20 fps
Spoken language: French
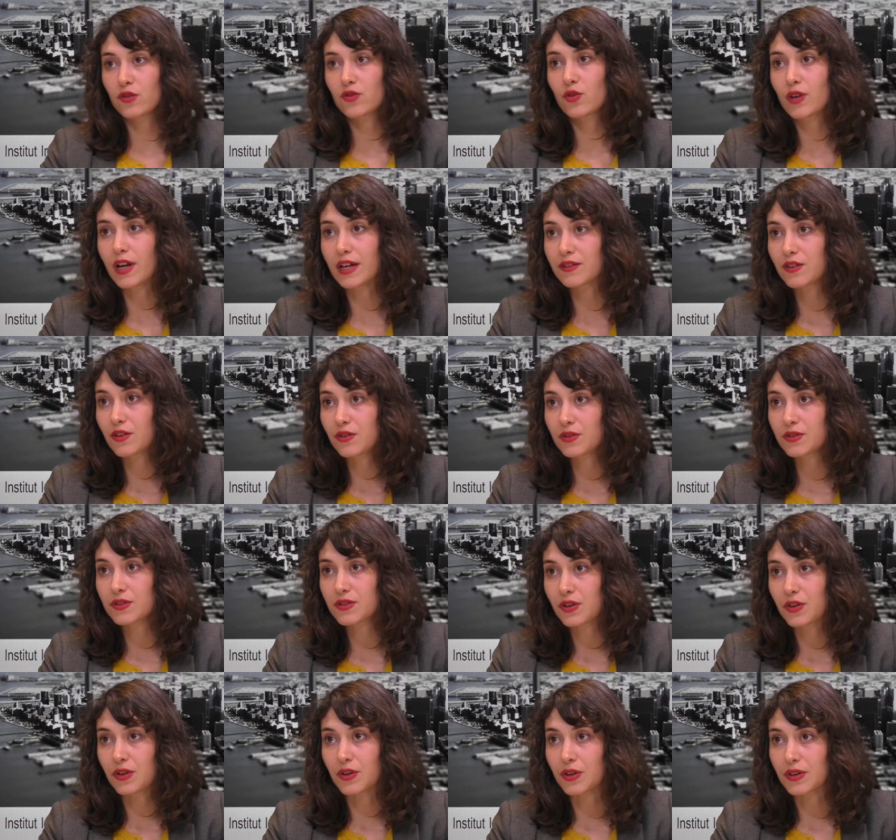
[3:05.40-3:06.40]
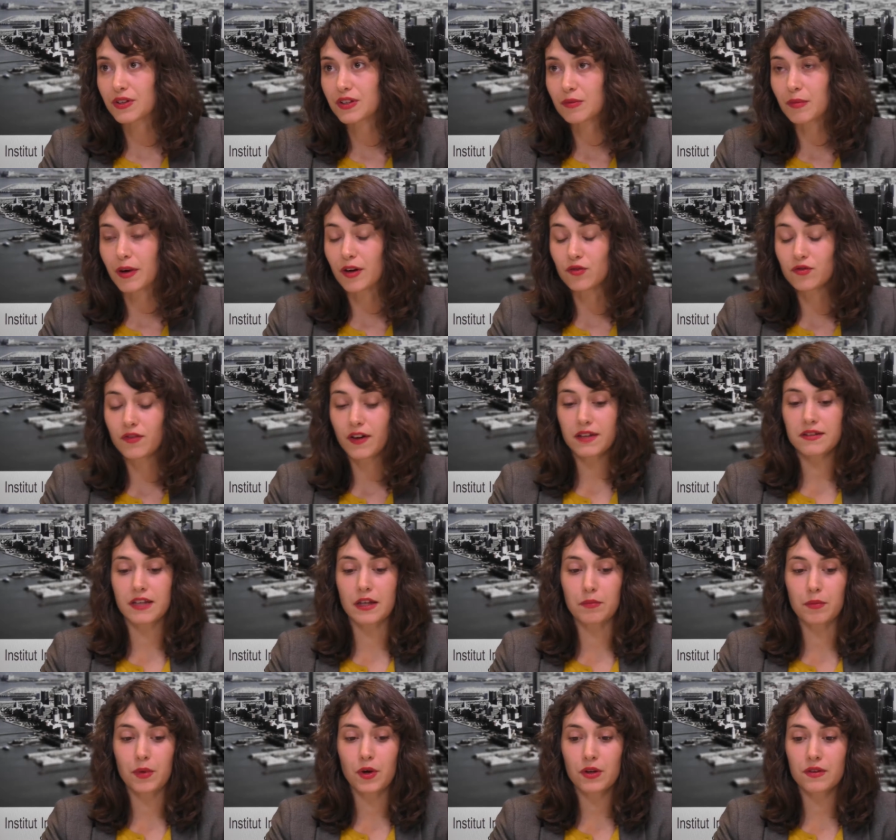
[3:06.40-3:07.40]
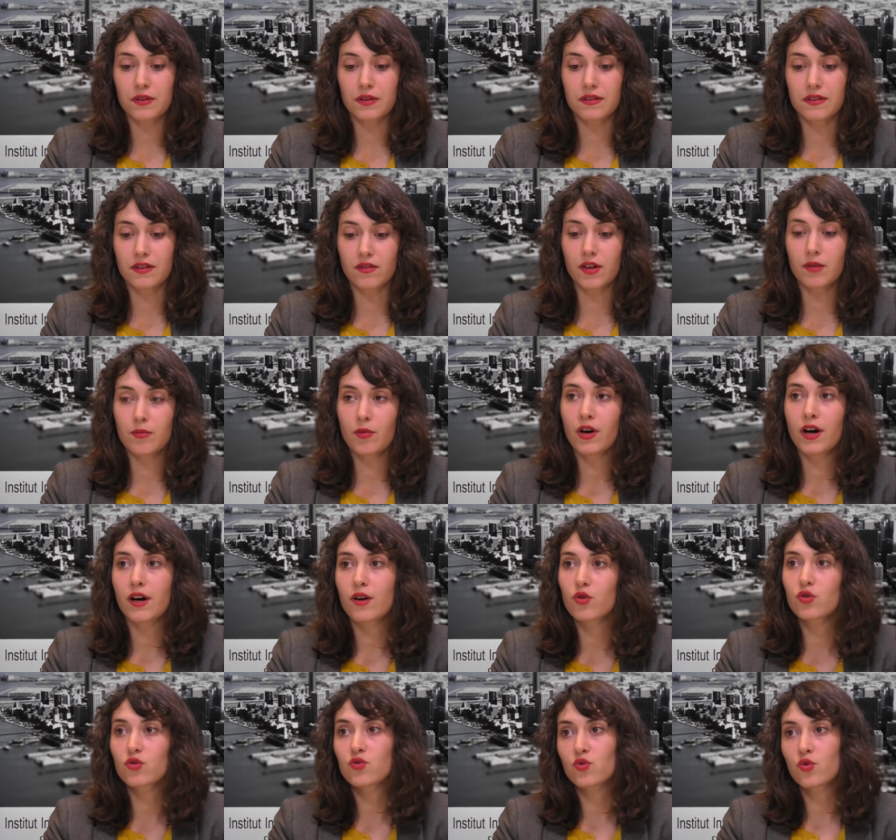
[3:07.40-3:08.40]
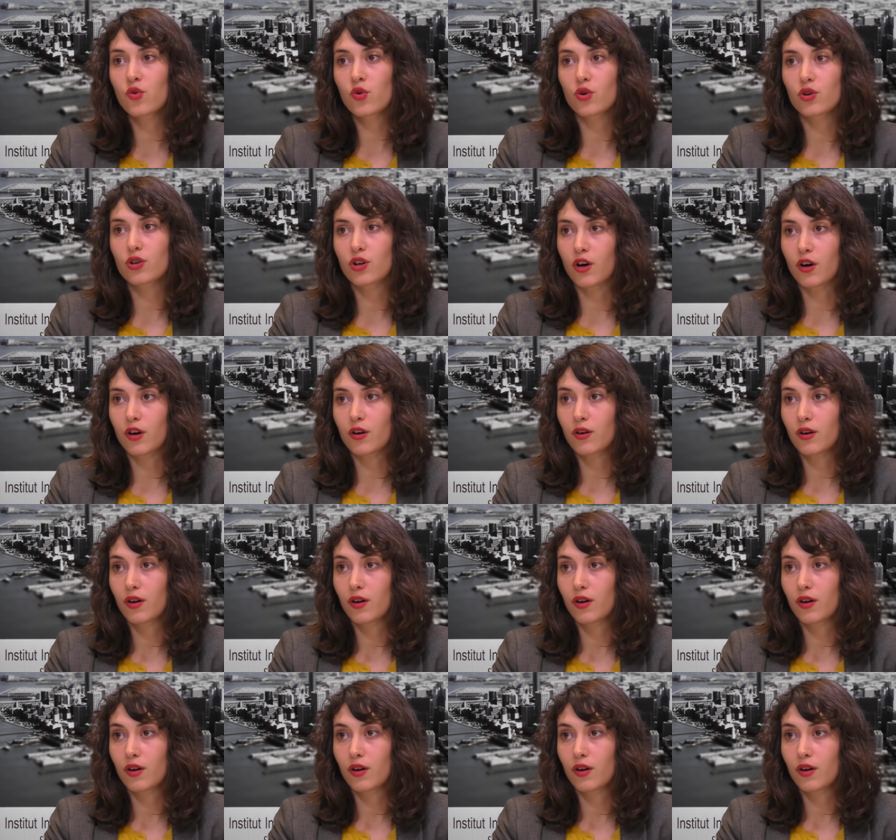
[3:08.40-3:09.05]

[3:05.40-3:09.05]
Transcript: de la danse hmm. euh, qui m'a ouvert cette porte. C'est vraiment un retour au corps,